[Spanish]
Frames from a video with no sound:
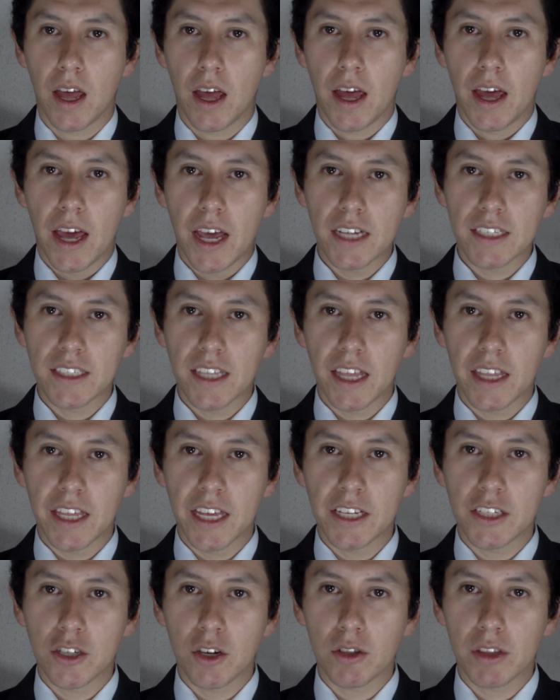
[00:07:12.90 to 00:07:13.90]
Este
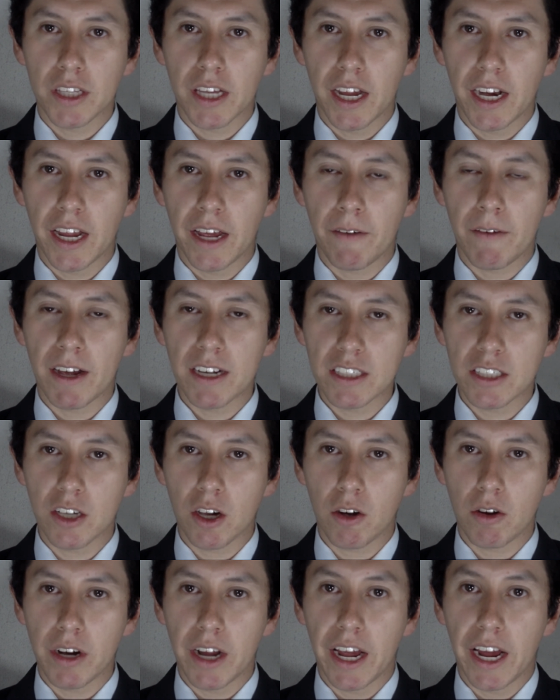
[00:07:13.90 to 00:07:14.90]
dicho tiene
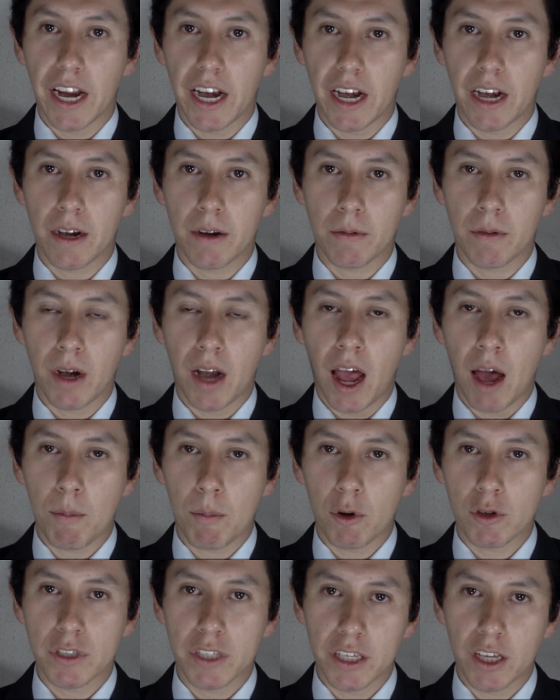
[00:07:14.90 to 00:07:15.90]
versión en
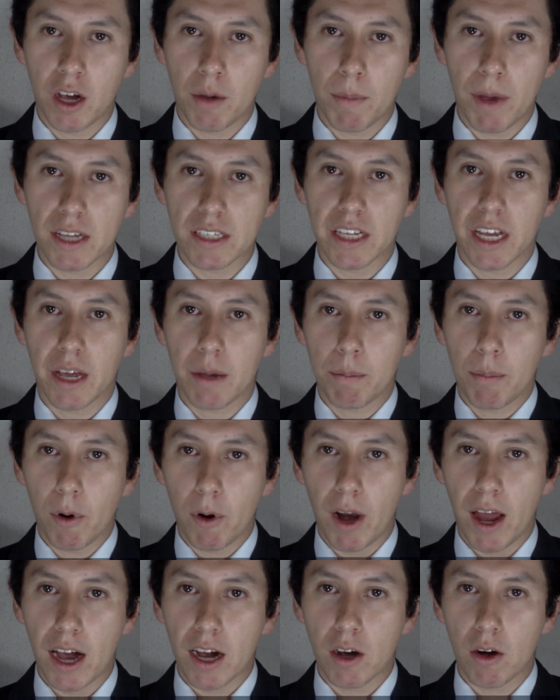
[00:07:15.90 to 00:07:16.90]
ambos idiomas, en
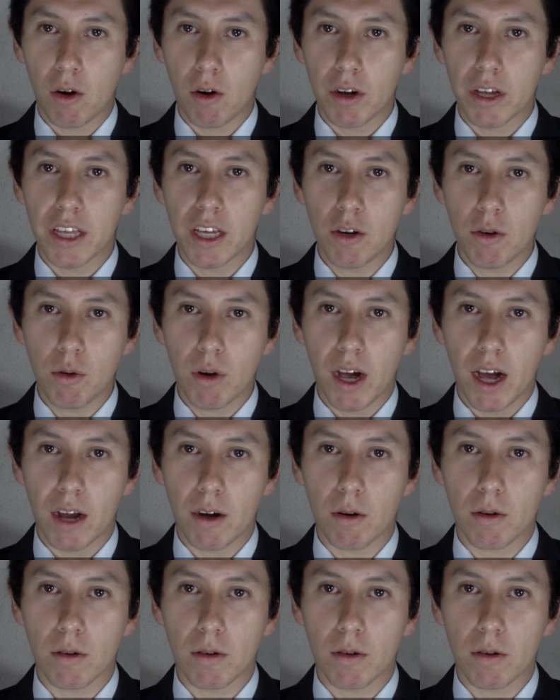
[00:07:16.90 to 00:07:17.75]
polaco y húngaro.